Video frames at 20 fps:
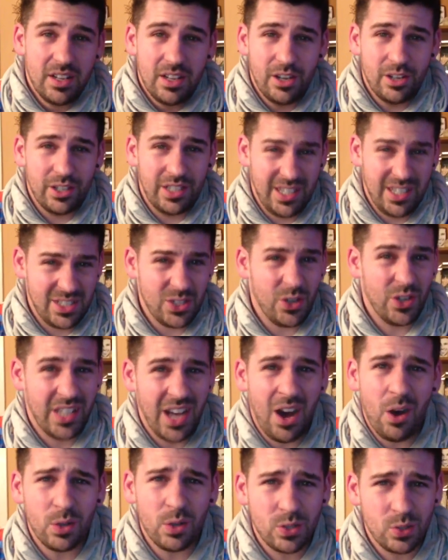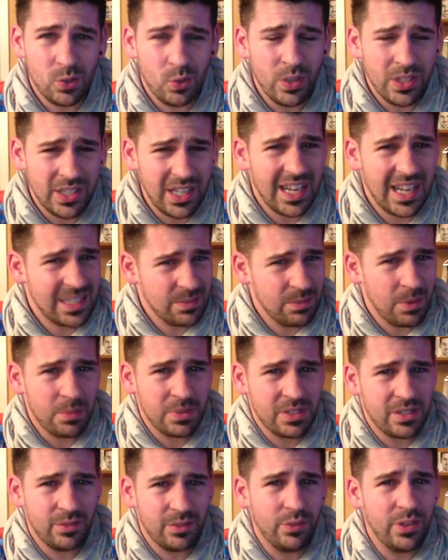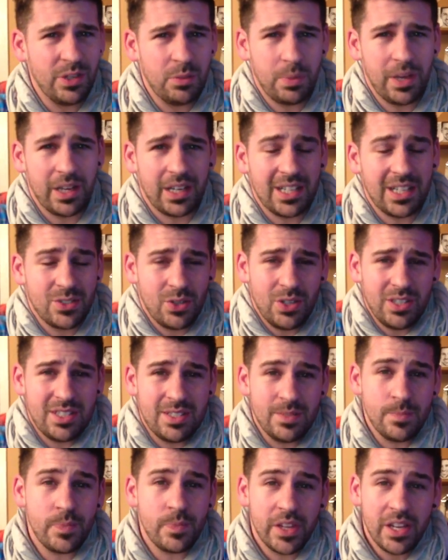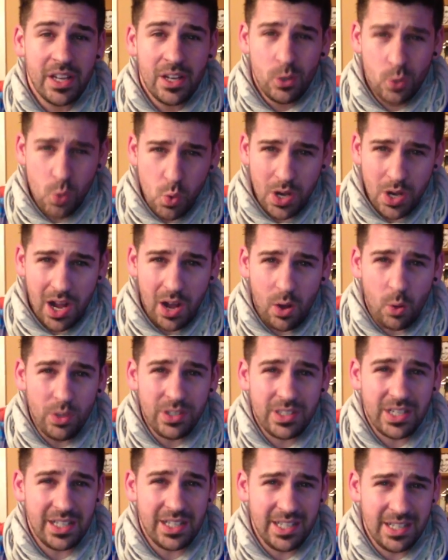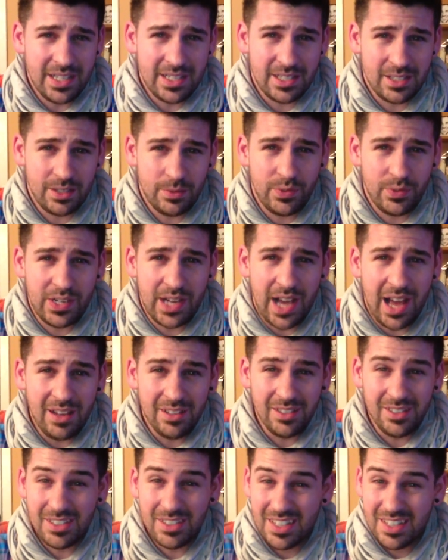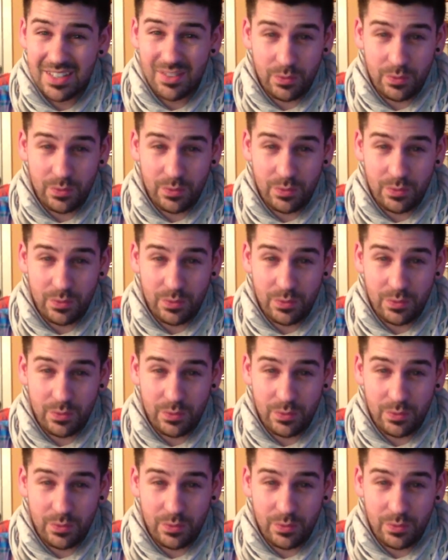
Äh, geht's euch auch so? Hinterlasst mal ein bisschen Feedback. Ansonsten, Luca und Daniele sind im Finale.